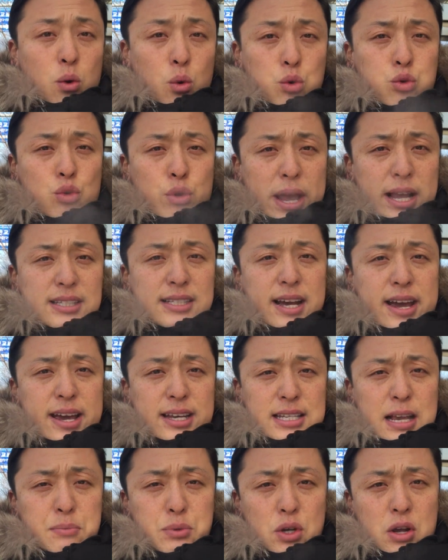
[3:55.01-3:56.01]
오후
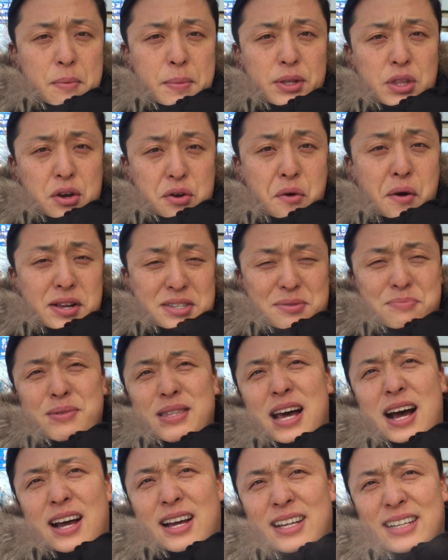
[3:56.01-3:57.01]
행사에 참석하면 될 것
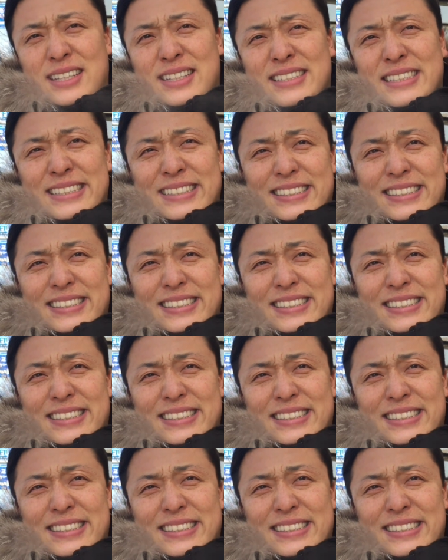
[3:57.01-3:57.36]
같습니다